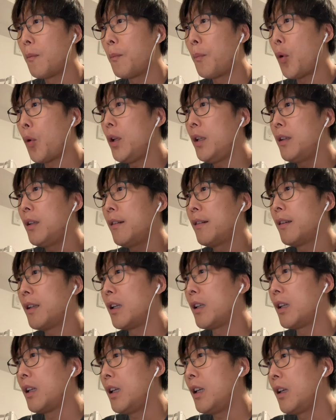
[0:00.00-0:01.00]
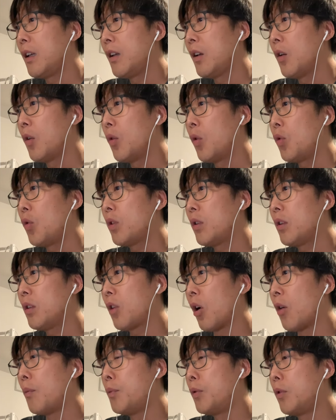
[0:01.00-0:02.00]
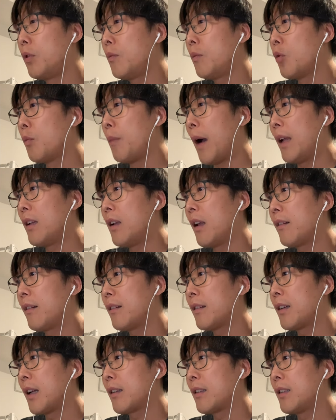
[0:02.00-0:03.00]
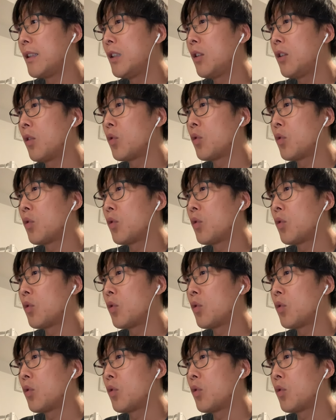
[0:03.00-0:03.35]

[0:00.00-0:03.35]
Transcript: 포인트 3D 혹은 더블, 뭐 마이랭스 같은 이런